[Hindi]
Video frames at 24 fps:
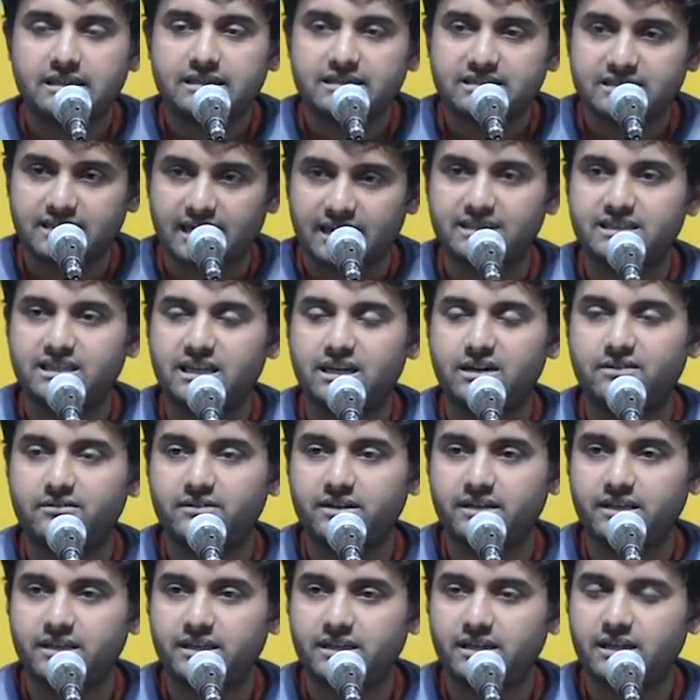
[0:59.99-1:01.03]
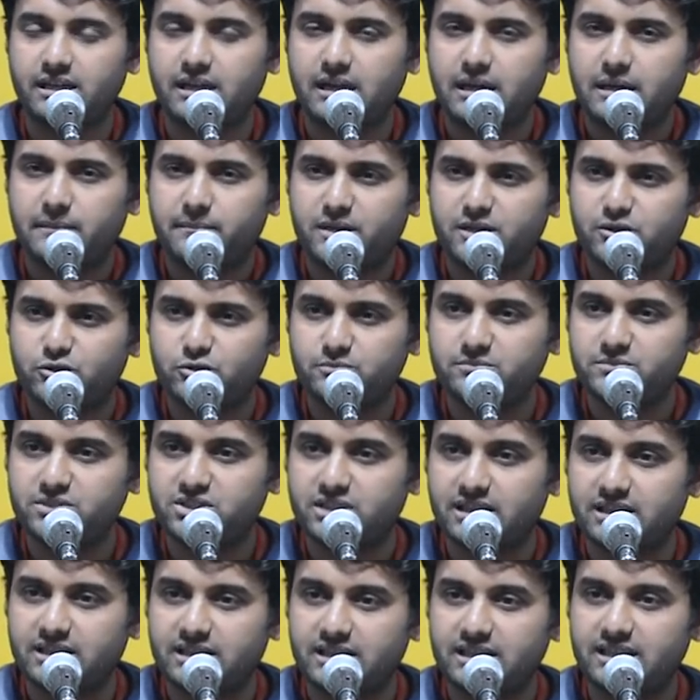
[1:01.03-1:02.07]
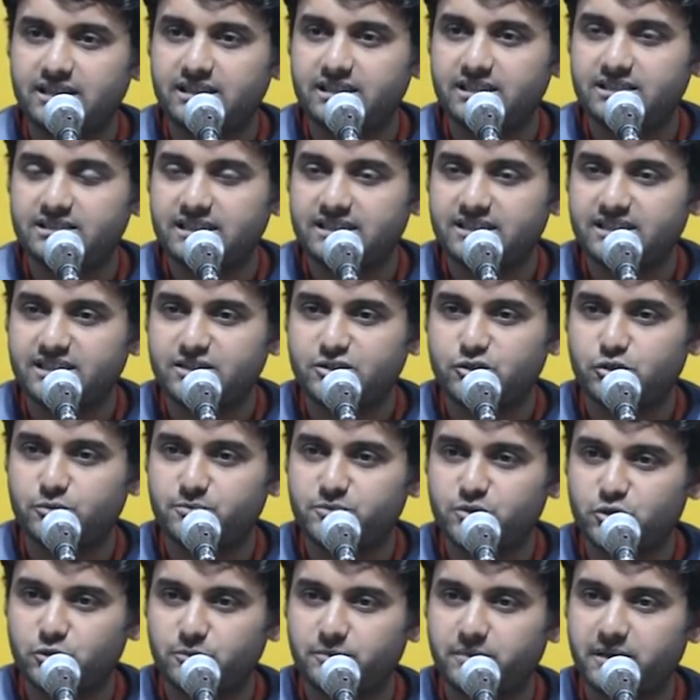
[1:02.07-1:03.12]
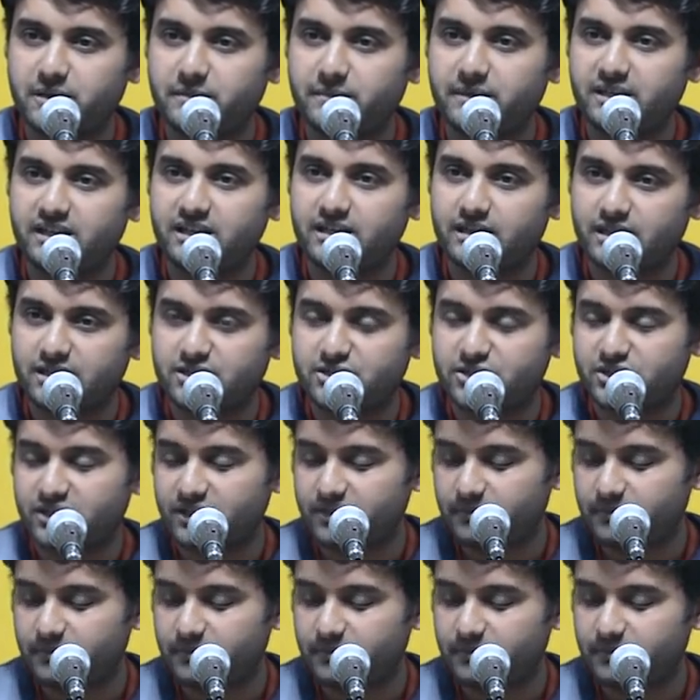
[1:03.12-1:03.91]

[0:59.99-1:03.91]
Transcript: साथ था वही पर तुम चलती थी जैसे छुप छुप के मेरी अचकन